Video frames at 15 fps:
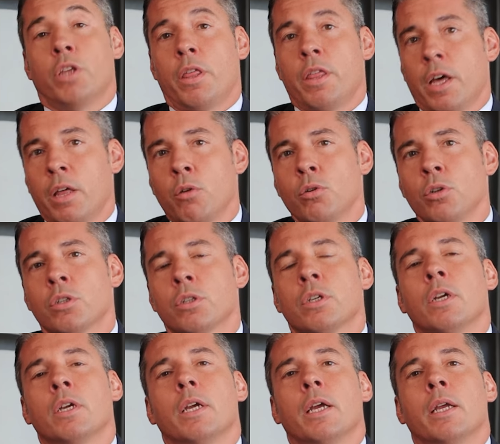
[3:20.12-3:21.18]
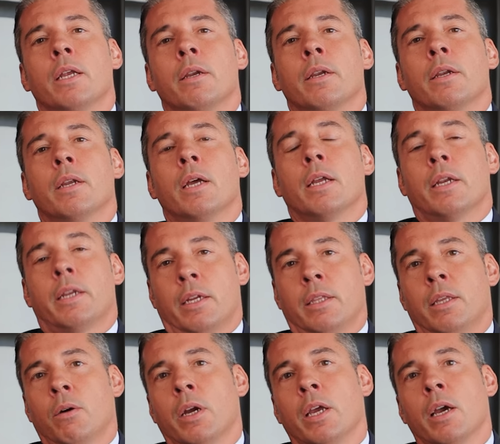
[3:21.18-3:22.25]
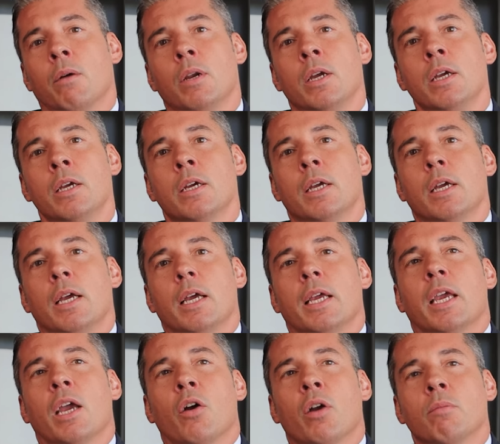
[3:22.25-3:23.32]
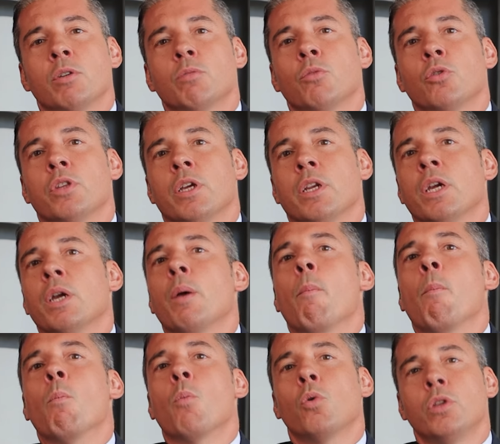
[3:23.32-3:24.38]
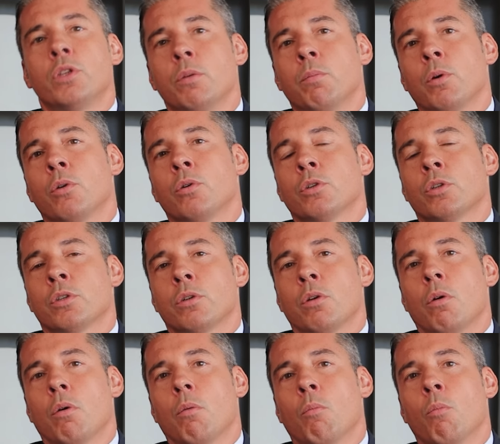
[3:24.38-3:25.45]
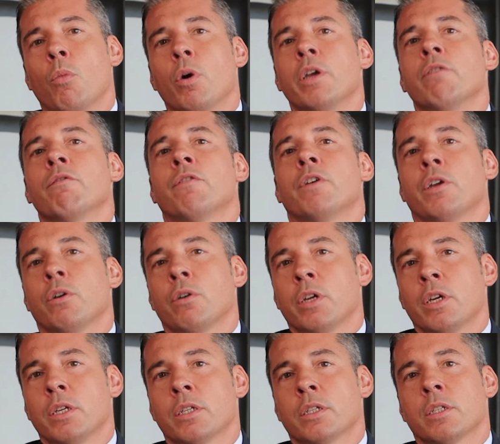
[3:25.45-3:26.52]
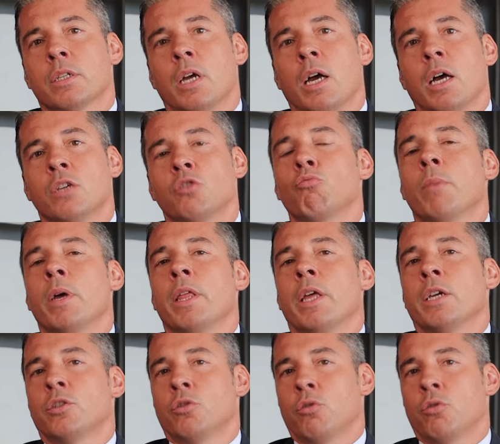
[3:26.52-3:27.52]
cotizados en, en renta variable que ahora mismo tiene múltiplos muy inferiores a su media